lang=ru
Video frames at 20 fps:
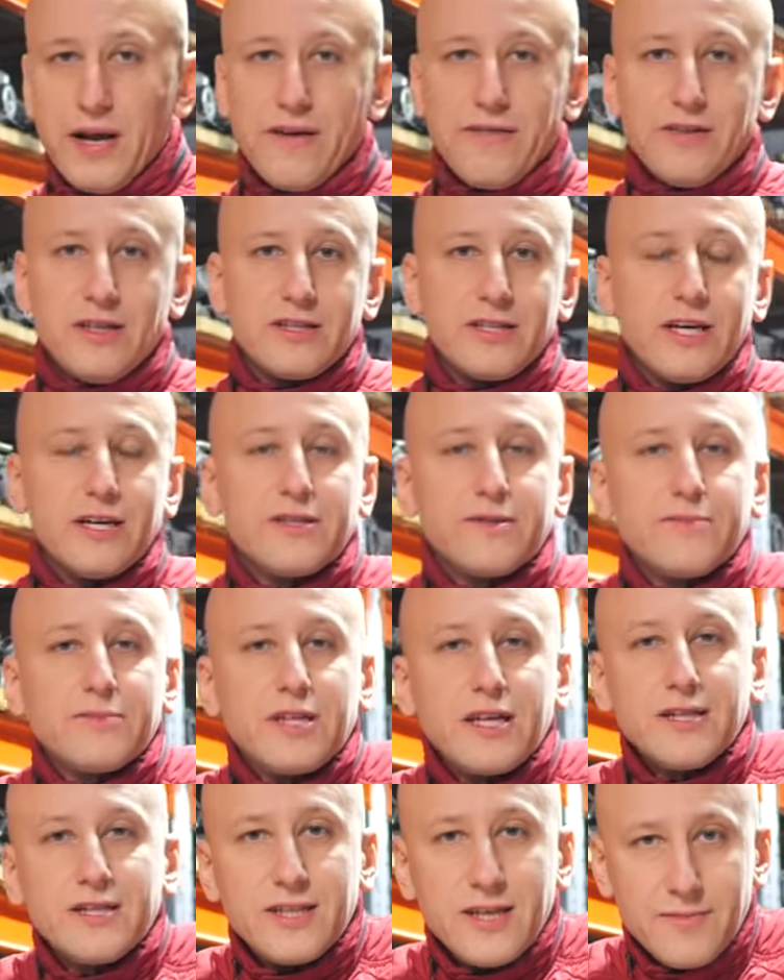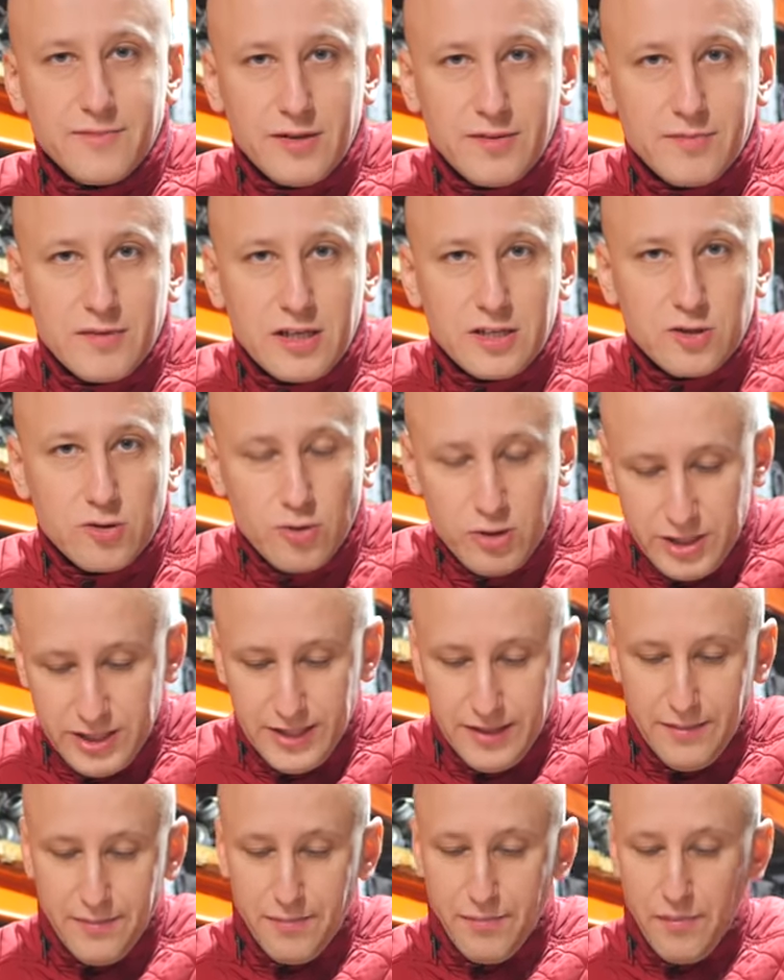правило, на этом тандемном
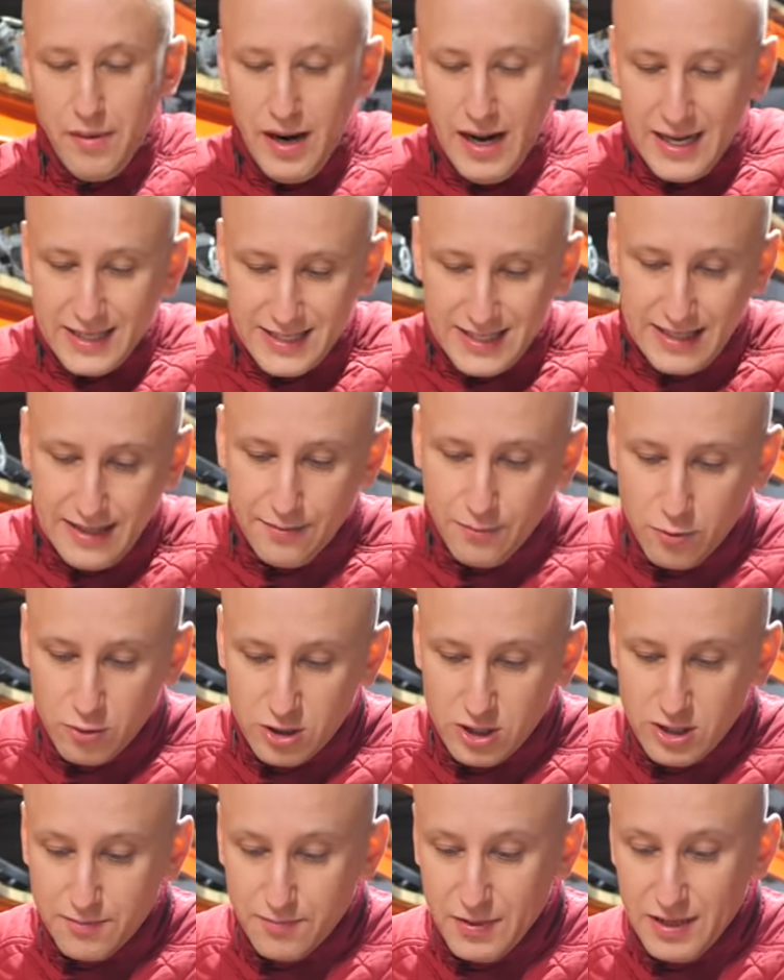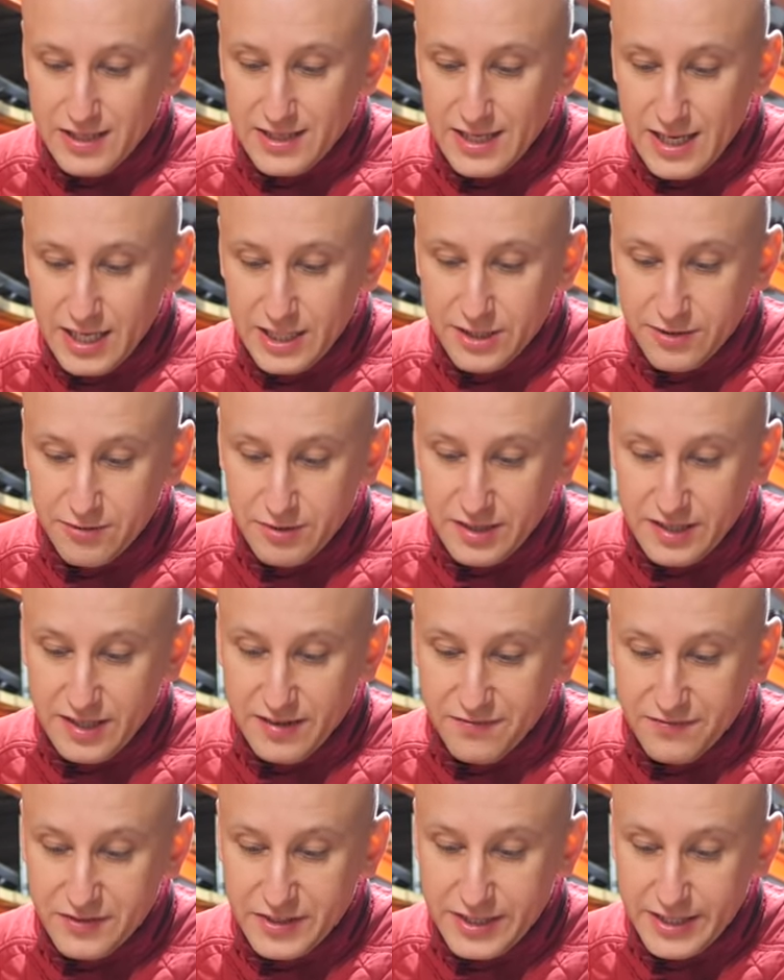насосе масло может
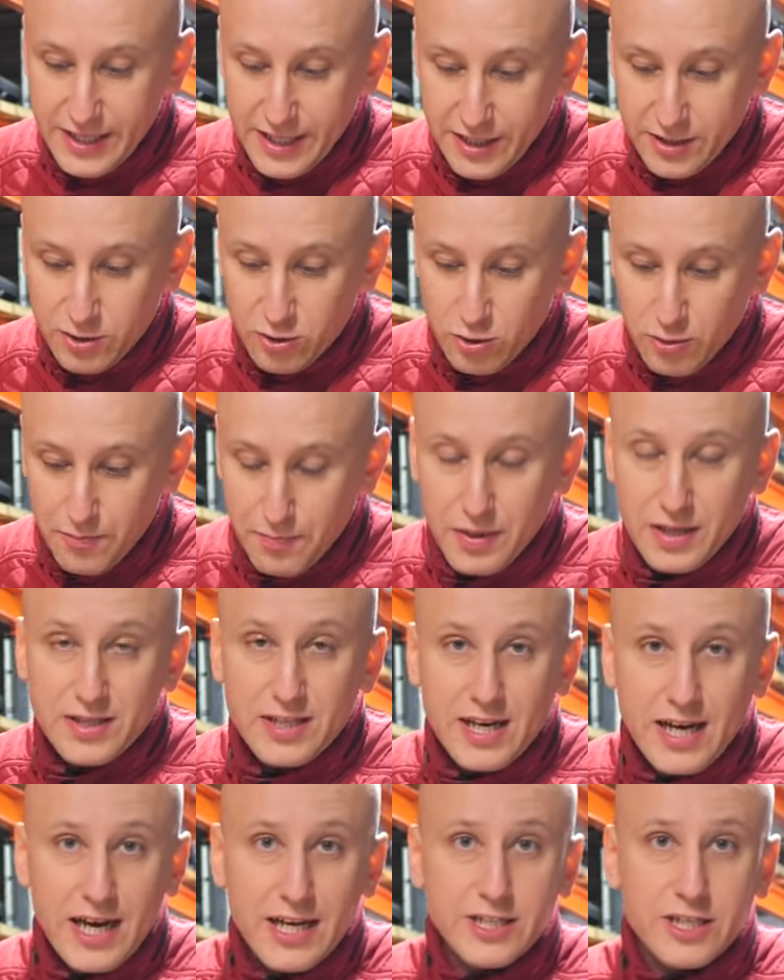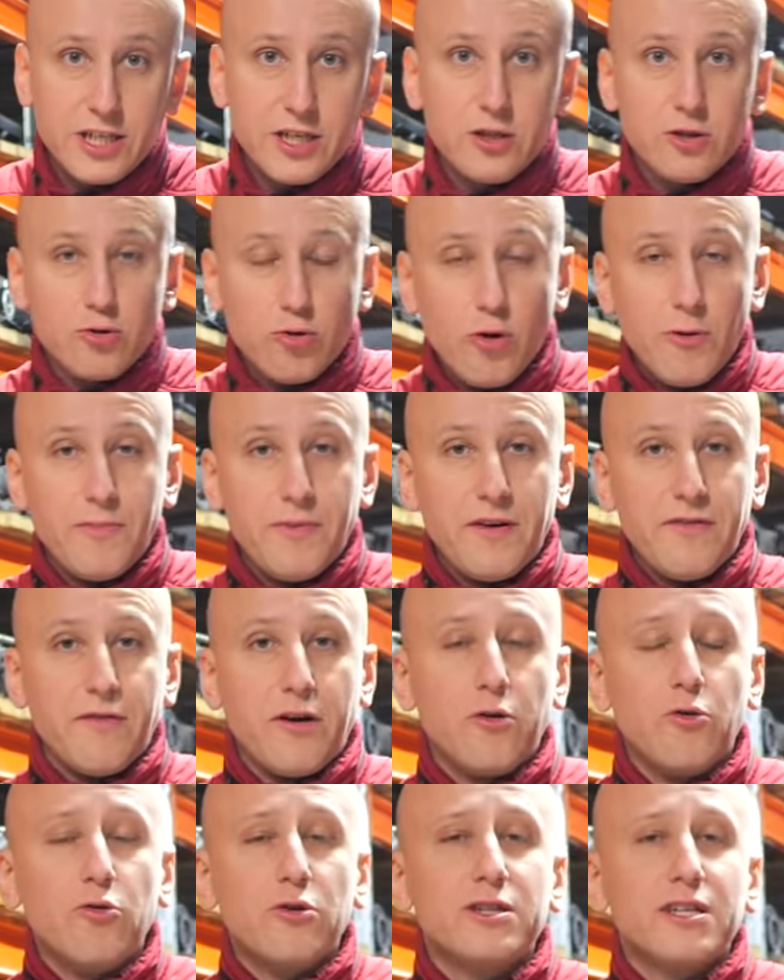просачиваться в секцию подкачки
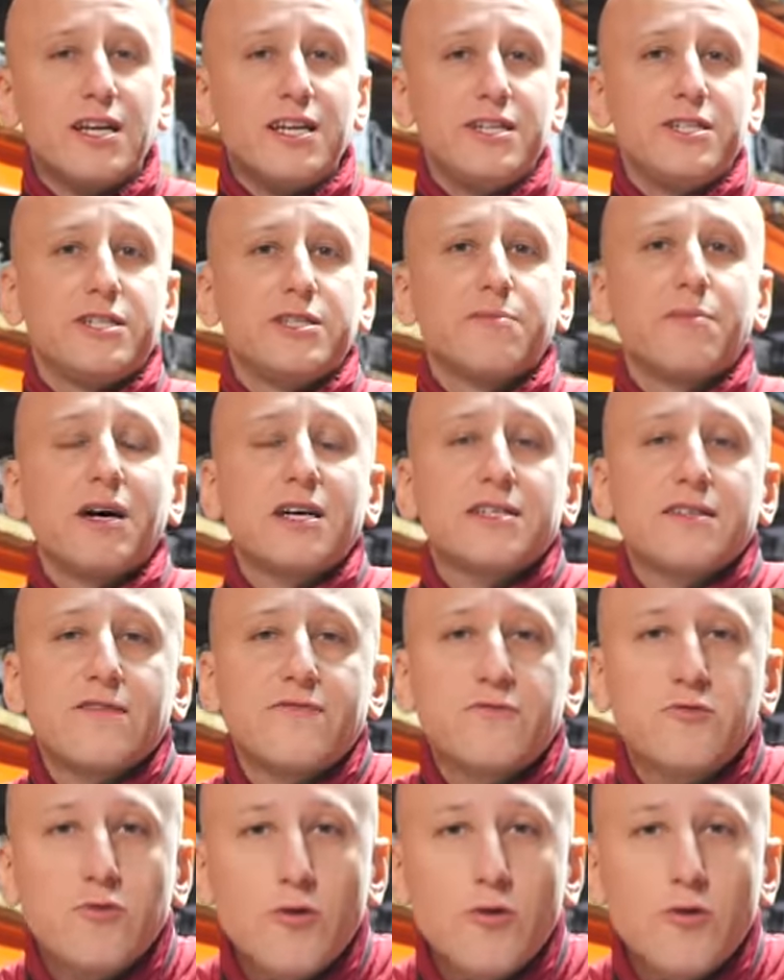топлива. О наличии масла масла